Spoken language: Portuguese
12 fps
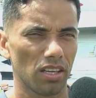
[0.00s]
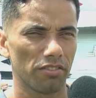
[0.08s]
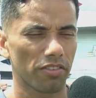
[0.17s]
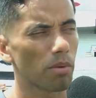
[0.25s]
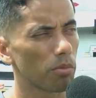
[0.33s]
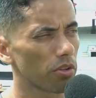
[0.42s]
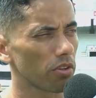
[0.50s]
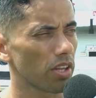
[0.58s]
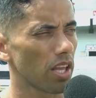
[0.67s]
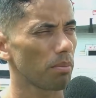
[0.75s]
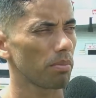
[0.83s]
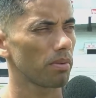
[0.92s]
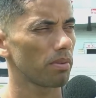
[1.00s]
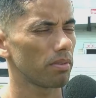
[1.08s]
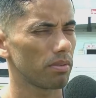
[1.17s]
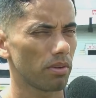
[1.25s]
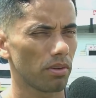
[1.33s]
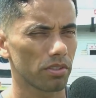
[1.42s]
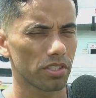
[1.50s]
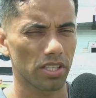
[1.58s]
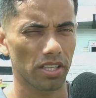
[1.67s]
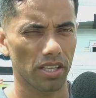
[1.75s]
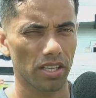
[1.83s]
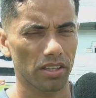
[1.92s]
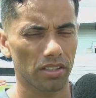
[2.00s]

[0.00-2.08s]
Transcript: fiquei muito tempo longe daqui,